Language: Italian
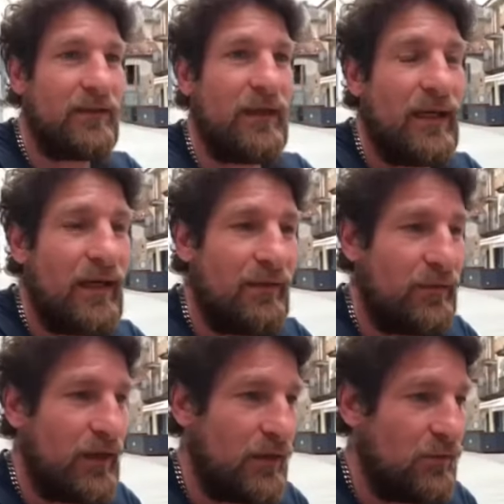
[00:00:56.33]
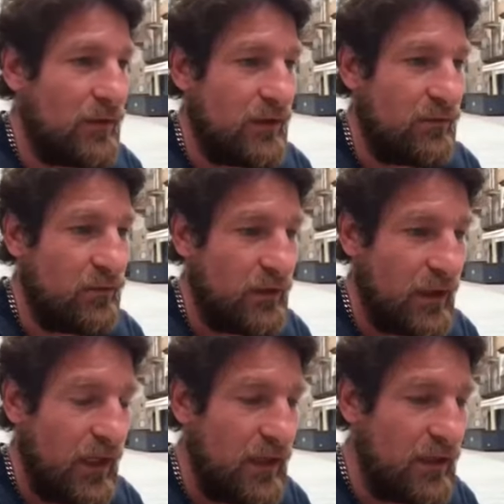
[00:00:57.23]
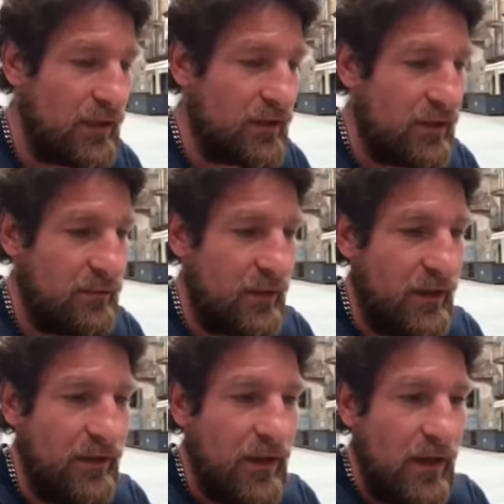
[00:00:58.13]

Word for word: terrà, farà lui il funerale insieme